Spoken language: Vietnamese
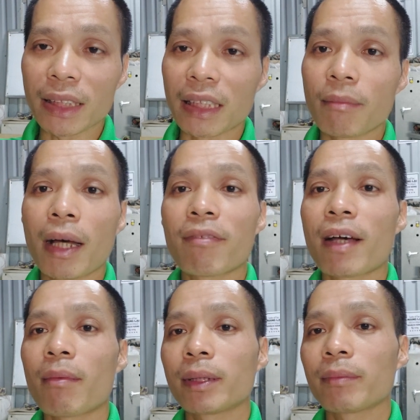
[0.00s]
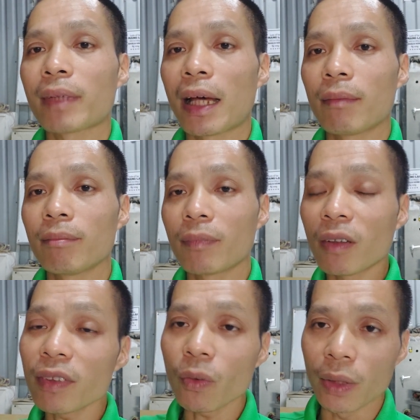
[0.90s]
mà chạy điện 3 pha 308
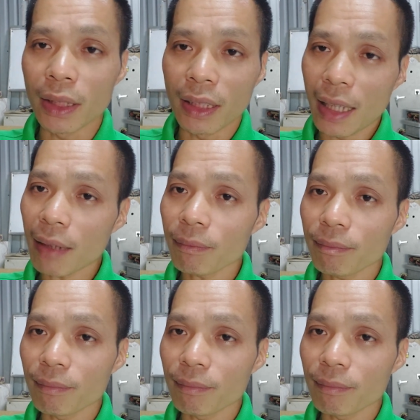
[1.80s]
nó vẫn ổn định điện áp